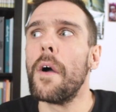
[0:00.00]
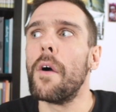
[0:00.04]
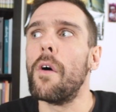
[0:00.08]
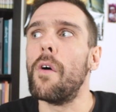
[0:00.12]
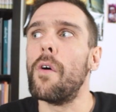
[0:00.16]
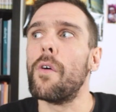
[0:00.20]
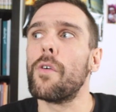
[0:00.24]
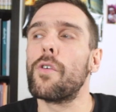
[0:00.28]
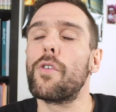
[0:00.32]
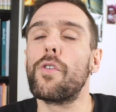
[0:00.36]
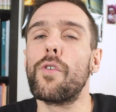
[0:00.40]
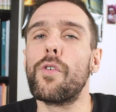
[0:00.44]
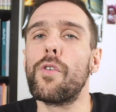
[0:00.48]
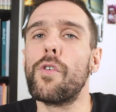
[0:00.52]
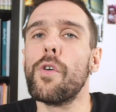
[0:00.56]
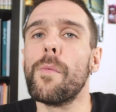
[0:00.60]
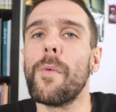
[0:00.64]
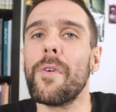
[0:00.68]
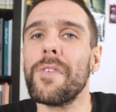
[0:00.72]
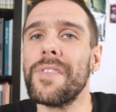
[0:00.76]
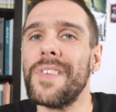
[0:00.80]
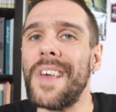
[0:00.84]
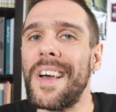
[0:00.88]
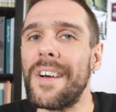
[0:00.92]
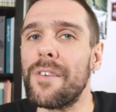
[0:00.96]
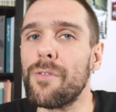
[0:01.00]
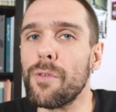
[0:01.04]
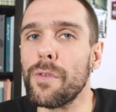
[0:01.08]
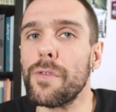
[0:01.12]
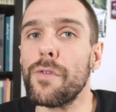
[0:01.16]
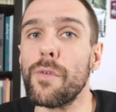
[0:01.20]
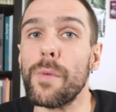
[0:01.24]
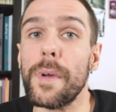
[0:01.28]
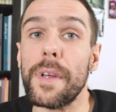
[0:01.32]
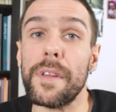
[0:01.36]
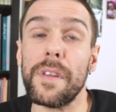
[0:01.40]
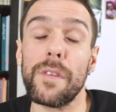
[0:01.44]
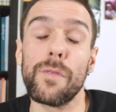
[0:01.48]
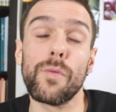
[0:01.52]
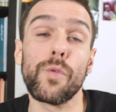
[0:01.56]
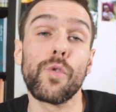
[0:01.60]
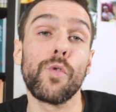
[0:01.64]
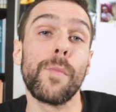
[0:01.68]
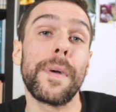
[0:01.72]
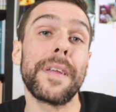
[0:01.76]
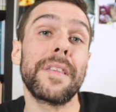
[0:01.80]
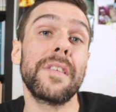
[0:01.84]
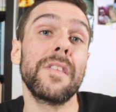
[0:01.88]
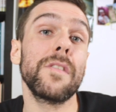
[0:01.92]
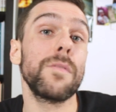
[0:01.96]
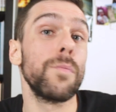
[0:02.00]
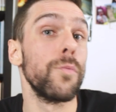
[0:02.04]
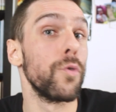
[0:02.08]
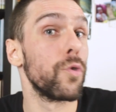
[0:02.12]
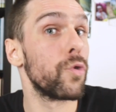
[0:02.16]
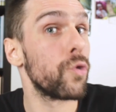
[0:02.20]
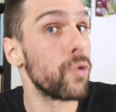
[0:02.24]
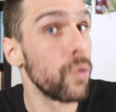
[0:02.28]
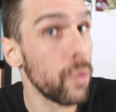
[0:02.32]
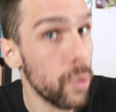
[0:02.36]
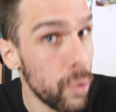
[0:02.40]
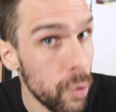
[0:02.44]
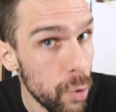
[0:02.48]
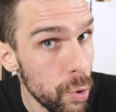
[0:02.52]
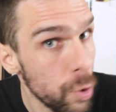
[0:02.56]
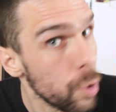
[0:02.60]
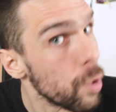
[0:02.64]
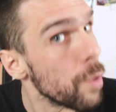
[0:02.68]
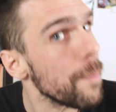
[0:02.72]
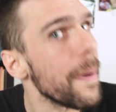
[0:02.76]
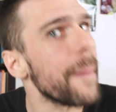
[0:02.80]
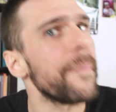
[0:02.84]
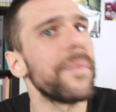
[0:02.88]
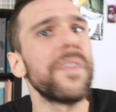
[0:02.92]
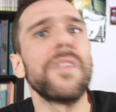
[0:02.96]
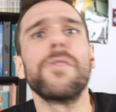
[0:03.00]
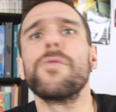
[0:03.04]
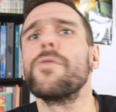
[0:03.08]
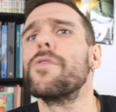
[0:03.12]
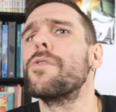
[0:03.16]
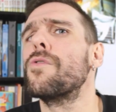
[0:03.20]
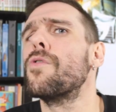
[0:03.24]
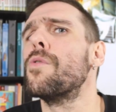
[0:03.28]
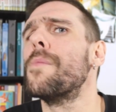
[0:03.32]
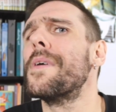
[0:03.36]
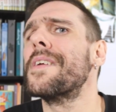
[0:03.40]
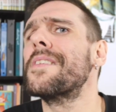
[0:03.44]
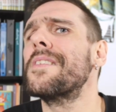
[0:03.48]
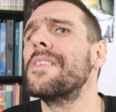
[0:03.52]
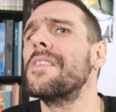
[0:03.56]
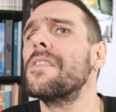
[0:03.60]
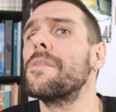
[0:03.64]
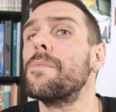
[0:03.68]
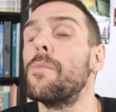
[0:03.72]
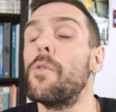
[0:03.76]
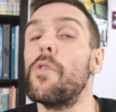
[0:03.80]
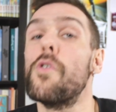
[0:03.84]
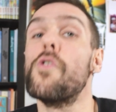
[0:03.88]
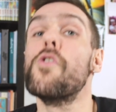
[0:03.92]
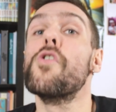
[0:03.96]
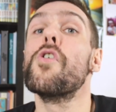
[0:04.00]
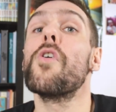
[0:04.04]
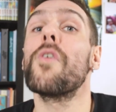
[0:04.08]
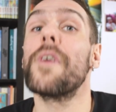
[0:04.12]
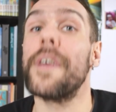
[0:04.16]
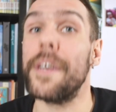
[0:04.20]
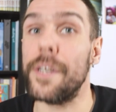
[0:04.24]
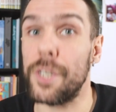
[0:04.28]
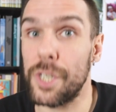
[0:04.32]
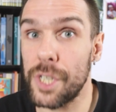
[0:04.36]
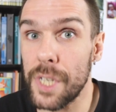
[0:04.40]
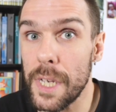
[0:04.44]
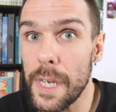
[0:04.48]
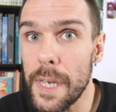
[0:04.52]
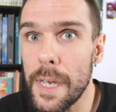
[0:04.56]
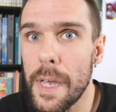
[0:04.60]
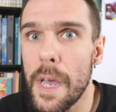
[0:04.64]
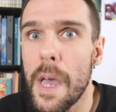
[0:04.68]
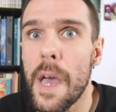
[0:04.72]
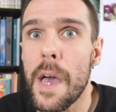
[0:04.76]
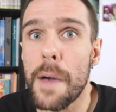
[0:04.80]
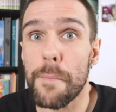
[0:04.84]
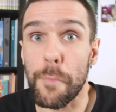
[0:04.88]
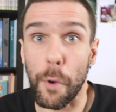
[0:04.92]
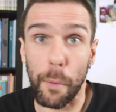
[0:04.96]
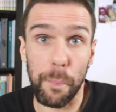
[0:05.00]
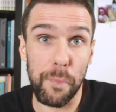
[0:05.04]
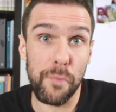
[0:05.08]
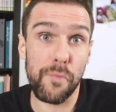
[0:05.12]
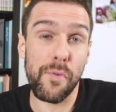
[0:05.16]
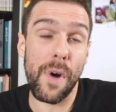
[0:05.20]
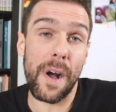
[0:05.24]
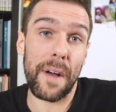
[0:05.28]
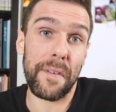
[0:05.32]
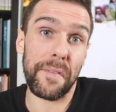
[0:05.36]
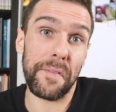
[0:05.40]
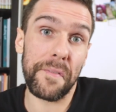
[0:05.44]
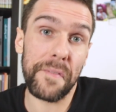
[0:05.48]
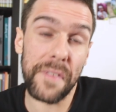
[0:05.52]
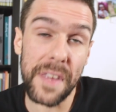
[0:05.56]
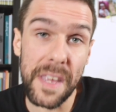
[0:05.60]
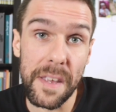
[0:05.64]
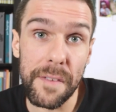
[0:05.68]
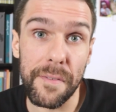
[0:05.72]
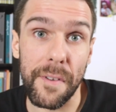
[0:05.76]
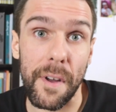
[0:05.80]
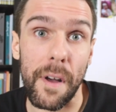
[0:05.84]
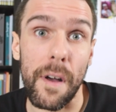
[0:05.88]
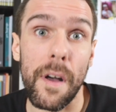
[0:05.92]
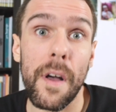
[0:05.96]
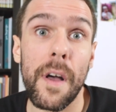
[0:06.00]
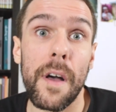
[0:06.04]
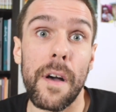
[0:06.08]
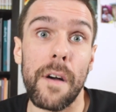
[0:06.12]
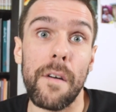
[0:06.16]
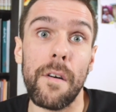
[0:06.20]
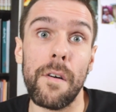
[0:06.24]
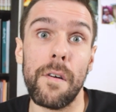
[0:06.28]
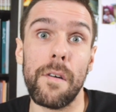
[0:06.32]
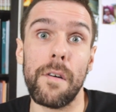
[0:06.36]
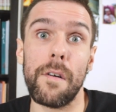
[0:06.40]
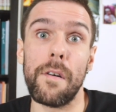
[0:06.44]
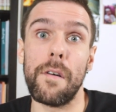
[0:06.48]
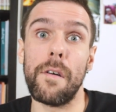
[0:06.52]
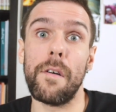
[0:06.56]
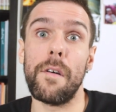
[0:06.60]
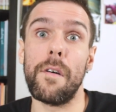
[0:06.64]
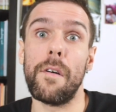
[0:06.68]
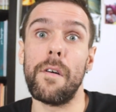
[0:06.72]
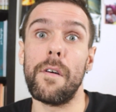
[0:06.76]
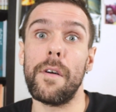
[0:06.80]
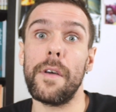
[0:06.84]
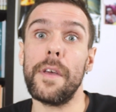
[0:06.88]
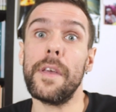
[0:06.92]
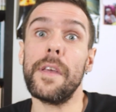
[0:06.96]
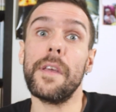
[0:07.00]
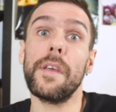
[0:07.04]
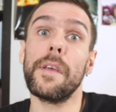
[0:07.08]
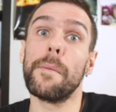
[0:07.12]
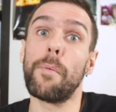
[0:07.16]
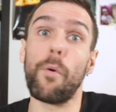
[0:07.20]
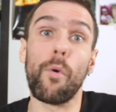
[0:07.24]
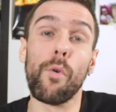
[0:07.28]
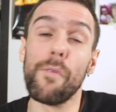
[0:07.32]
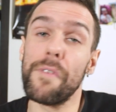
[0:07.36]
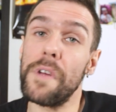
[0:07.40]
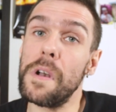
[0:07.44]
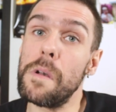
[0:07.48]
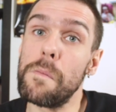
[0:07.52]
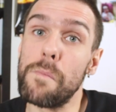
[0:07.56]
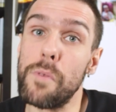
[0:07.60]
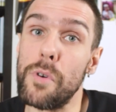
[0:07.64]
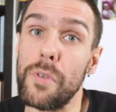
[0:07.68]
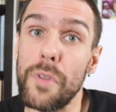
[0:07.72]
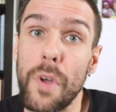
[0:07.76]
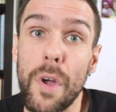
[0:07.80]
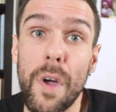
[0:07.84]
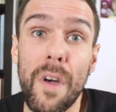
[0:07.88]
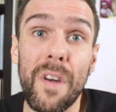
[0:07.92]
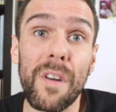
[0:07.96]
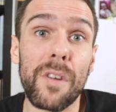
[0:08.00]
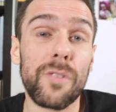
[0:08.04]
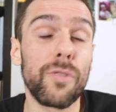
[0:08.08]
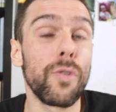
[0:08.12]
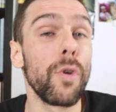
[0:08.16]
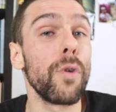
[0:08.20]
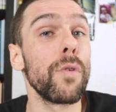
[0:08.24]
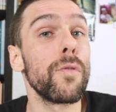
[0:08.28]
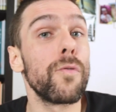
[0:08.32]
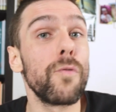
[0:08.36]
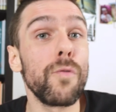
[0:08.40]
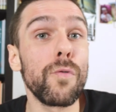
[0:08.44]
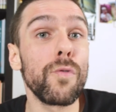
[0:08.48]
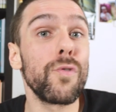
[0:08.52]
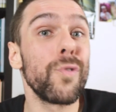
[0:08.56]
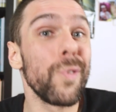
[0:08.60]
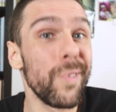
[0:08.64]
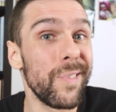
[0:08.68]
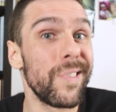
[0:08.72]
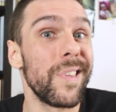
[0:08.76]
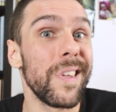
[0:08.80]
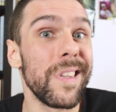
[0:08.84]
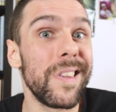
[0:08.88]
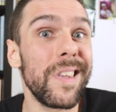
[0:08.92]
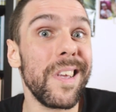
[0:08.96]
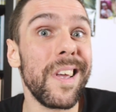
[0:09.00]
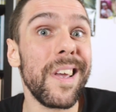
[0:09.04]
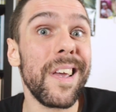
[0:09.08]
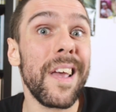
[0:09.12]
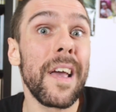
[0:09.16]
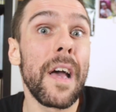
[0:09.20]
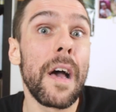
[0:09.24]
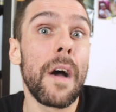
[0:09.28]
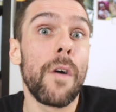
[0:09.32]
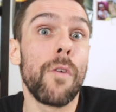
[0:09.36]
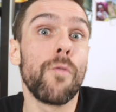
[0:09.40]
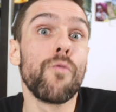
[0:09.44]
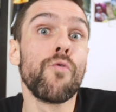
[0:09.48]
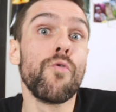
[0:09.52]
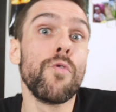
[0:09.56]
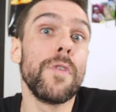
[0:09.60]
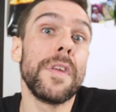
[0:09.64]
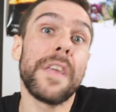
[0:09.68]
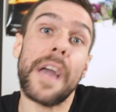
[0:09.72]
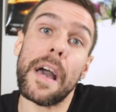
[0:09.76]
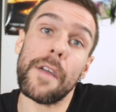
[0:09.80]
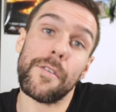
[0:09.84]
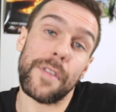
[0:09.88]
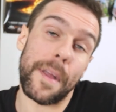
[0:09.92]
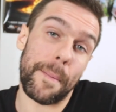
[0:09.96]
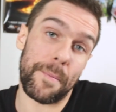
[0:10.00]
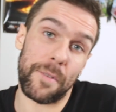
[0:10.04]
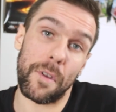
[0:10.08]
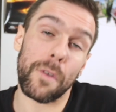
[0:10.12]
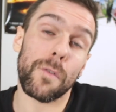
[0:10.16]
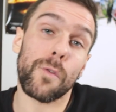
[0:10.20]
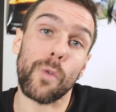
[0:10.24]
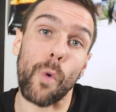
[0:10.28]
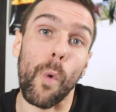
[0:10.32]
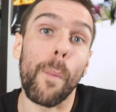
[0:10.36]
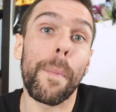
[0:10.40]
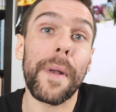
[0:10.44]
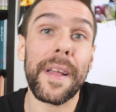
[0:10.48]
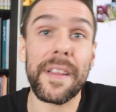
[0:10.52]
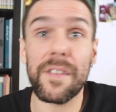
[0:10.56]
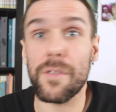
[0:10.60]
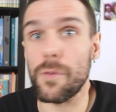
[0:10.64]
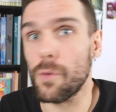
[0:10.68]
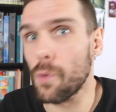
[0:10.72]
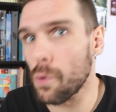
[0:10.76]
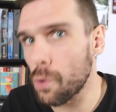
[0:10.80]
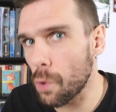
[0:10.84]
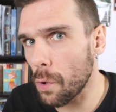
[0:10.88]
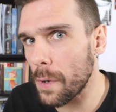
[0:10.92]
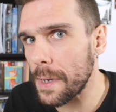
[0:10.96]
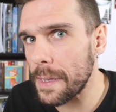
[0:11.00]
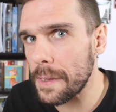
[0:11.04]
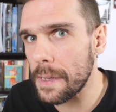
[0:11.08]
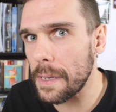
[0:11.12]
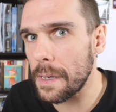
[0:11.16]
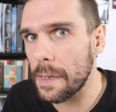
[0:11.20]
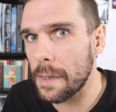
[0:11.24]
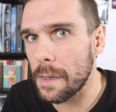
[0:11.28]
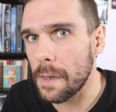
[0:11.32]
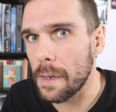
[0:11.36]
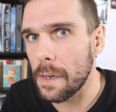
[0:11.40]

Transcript: euh, commencé à construire des automatismes sociaux, même des automatismes langagiers, pour pouvoir vivre euh, et éprouver le bonheur dans une société où il y a une absence complète d'autorité.